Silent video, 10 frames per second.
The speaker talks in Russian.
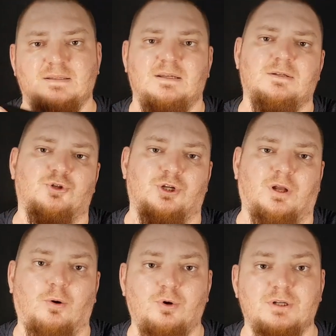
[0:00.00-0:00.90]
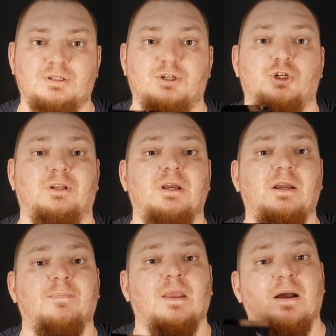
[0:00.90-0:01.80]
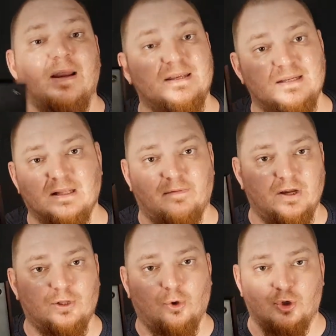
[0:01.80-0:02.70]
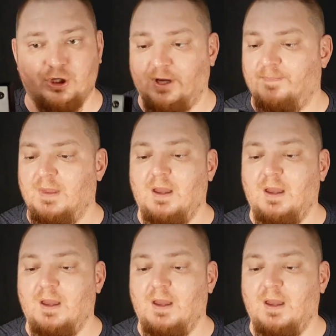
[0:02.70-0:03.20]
Снизу же находятся 4 резиновые ножки.